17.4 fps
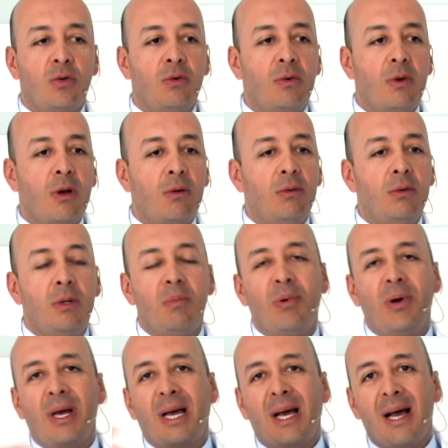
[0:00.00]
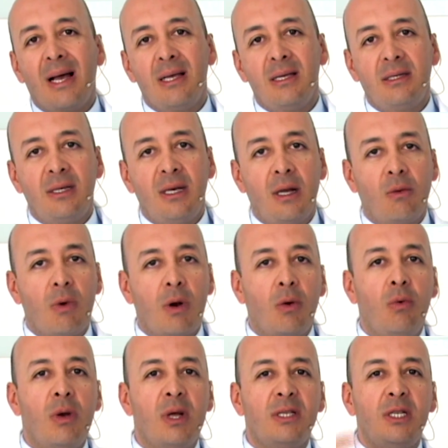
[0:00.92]
o tuvieron algún tipo de cáncer o
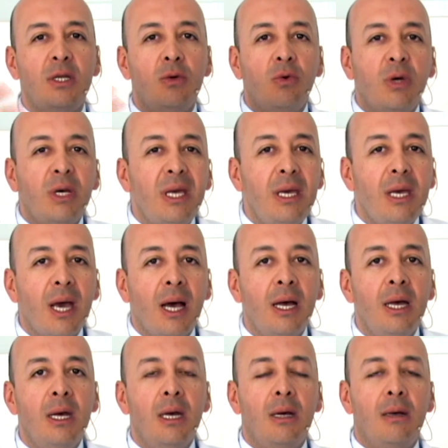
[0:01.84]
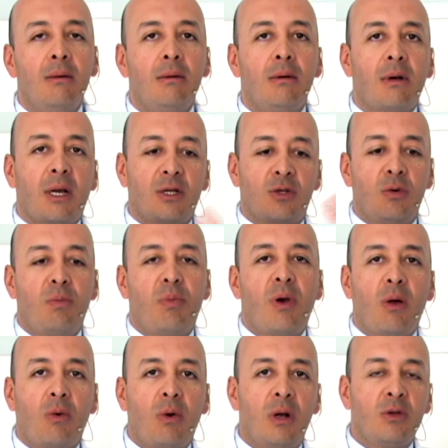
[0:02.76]
alguna cirugía, razón
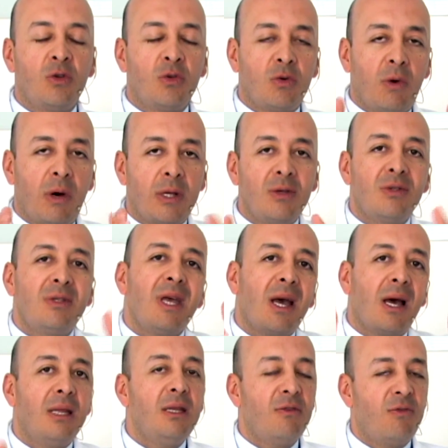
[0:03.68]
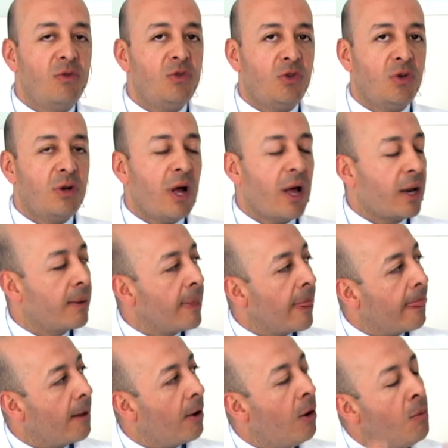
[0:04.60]
por la cual sus ovarios dejan de funcionar.
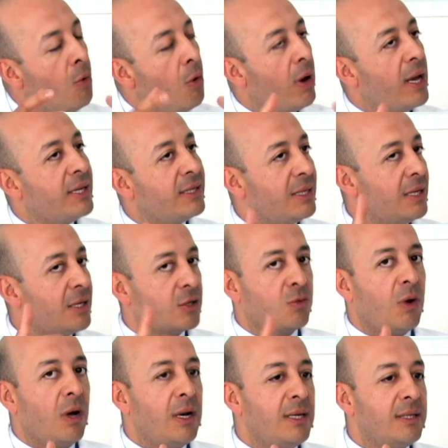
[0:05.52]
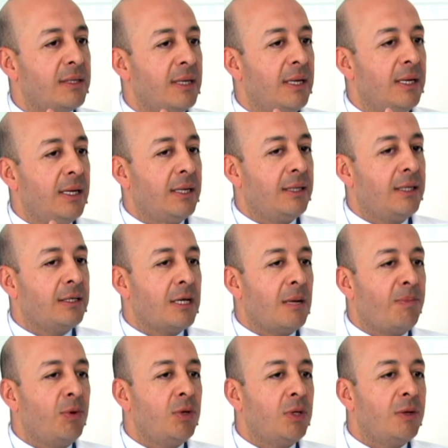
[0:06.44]
O mujeres en las cuales,
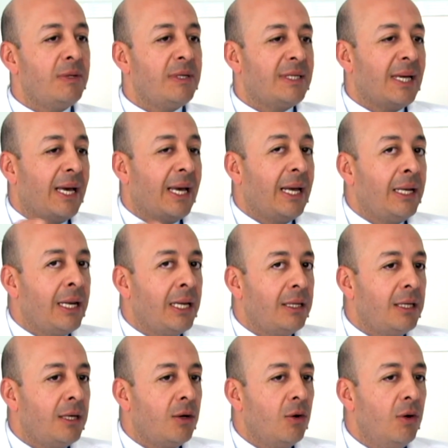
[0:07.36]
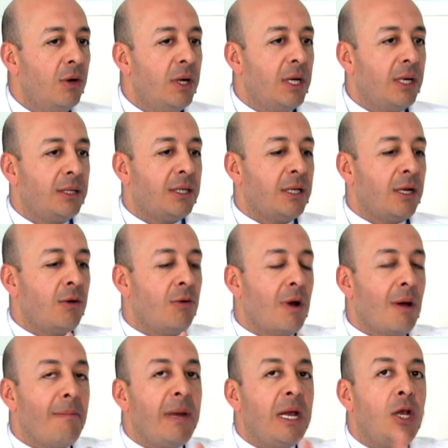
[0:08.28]
desde el punto de vista genético, tienen
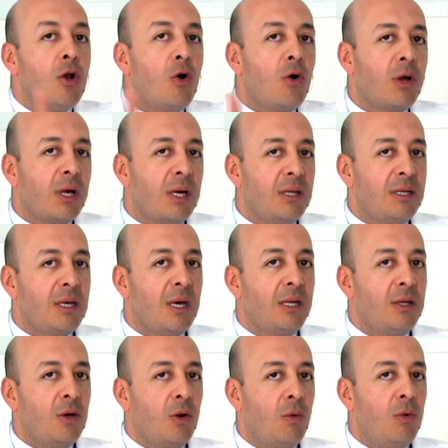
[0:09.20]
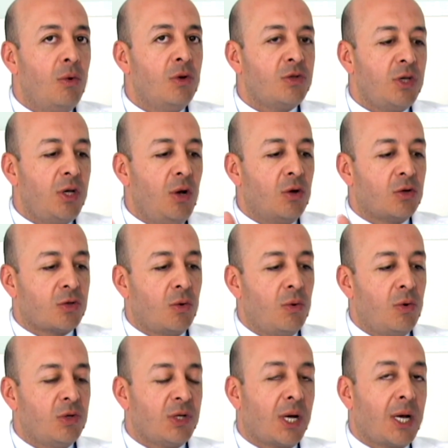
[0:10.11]
una menor cantidad de óvulos y los
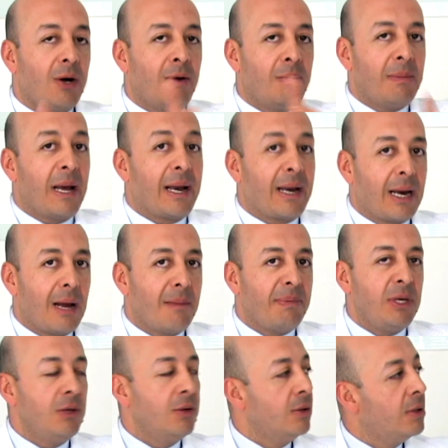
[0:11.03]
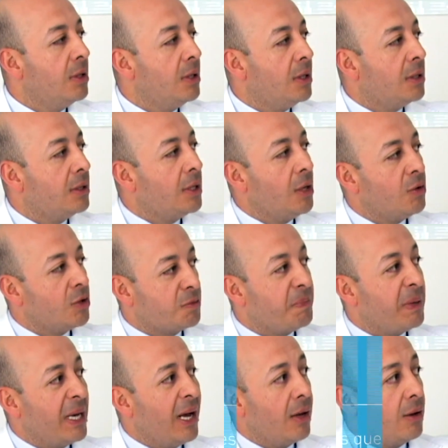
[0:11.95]
óvulos se acaban más rápido de lo
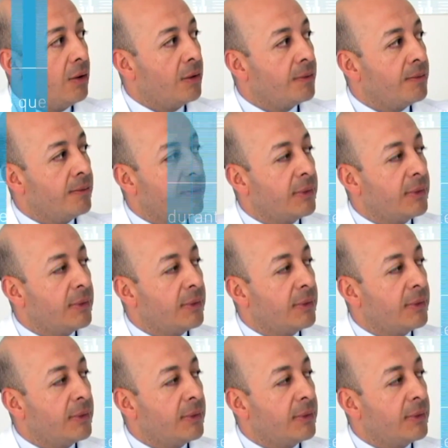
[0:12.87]
esperado.